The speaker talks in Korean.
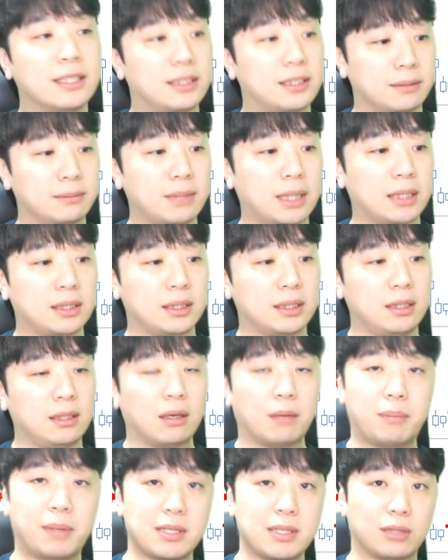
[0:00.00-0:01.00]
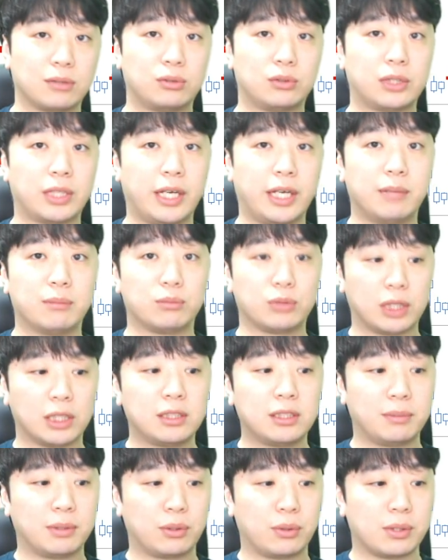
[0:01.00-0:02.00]
지금까지 역발상 투자의
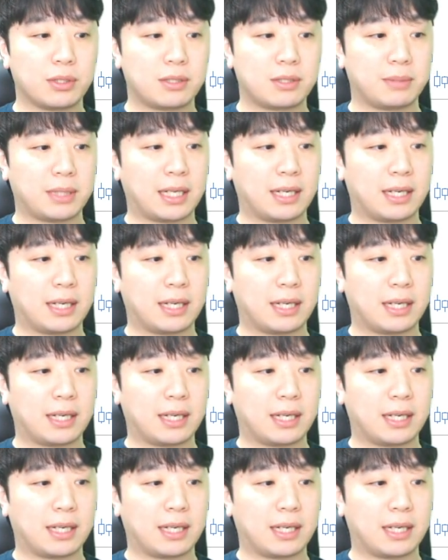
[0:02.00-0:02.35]
문현주 멘트였습니다.